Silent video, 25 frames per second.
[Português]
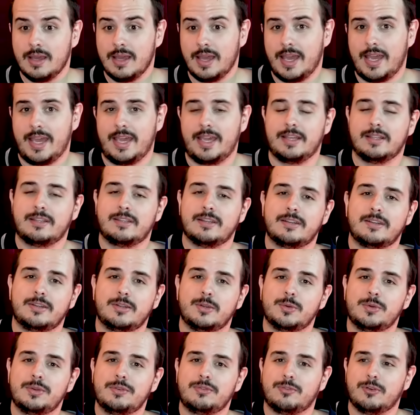É, Adrian
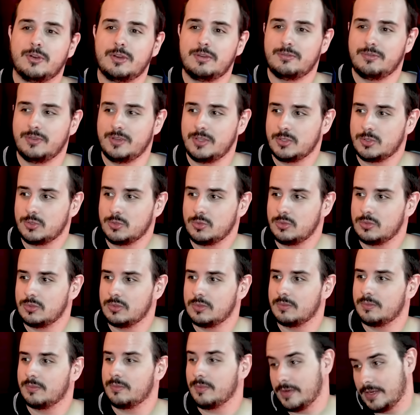Newey foi visto,
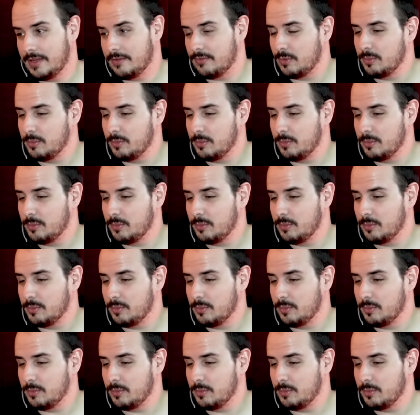né?